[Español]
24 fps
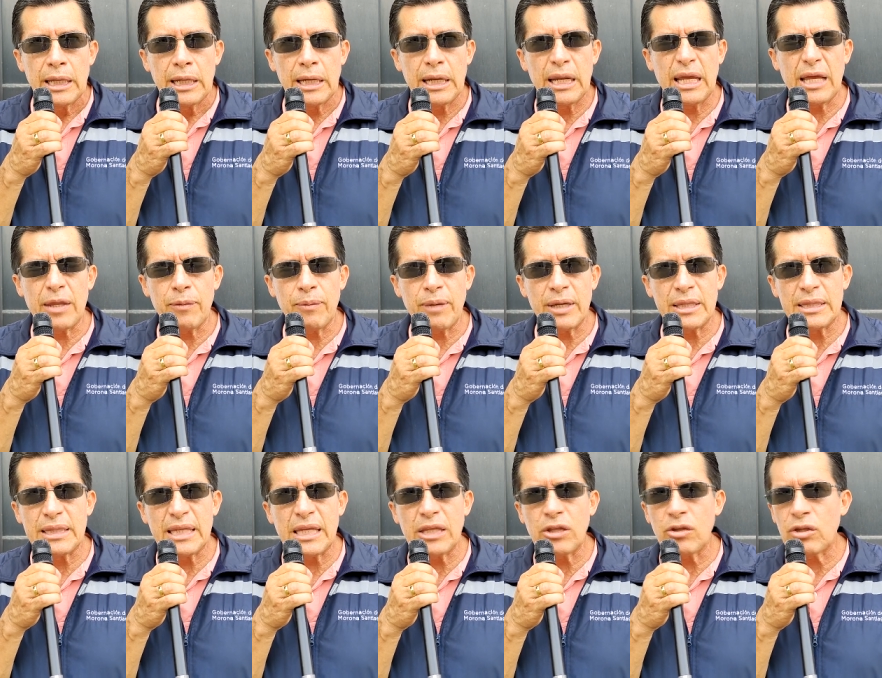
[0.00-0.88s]
Le he
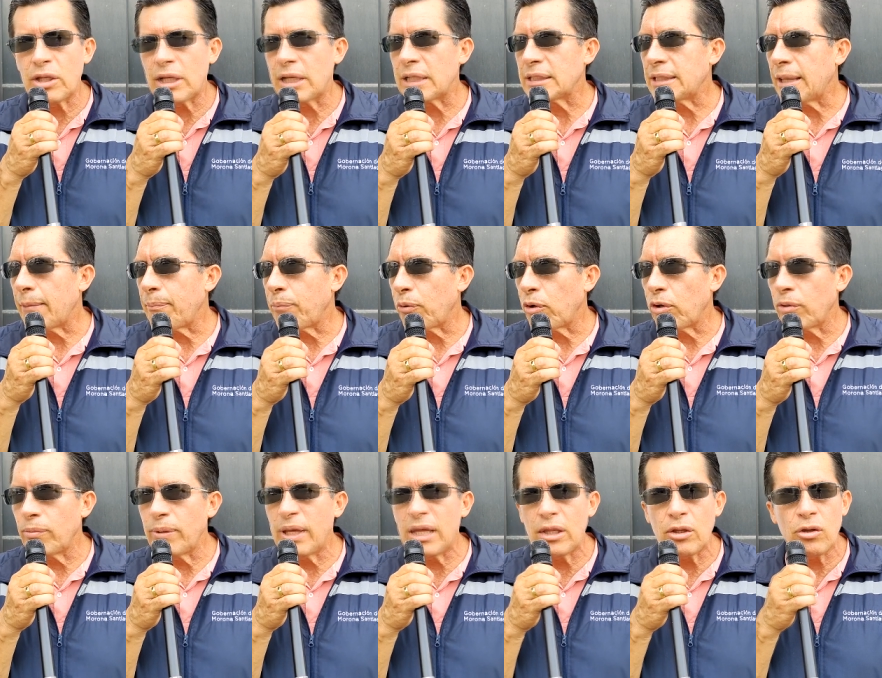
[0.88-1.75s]
advertido de que está
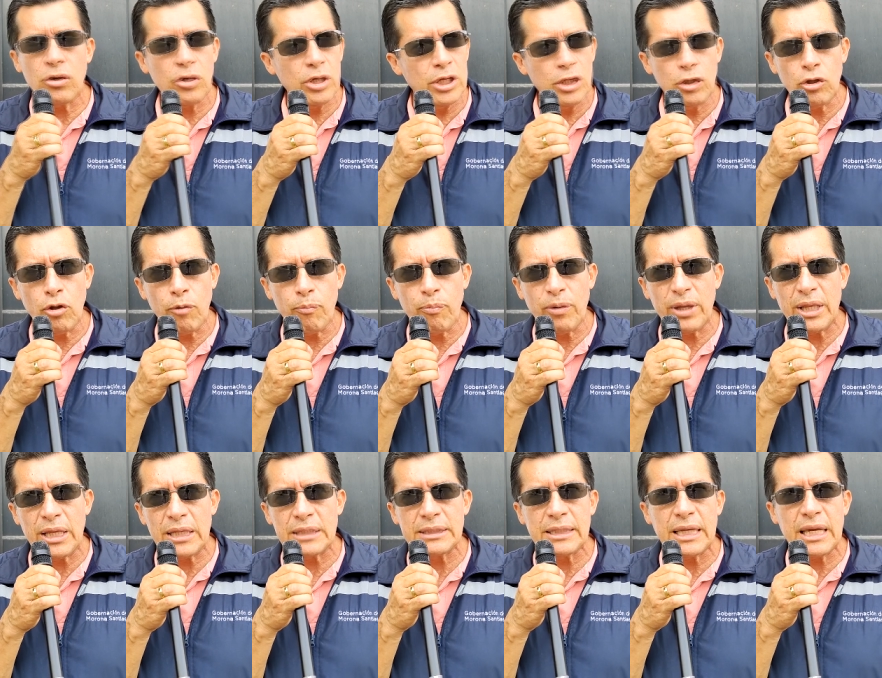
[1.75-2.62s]
prohibido y no
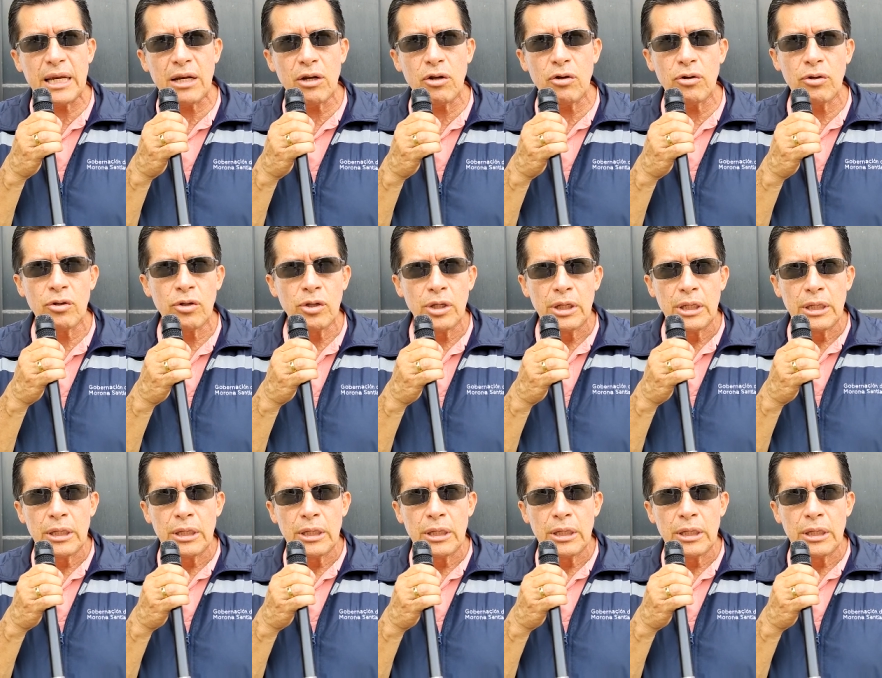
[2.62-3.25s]
puede hacerlo.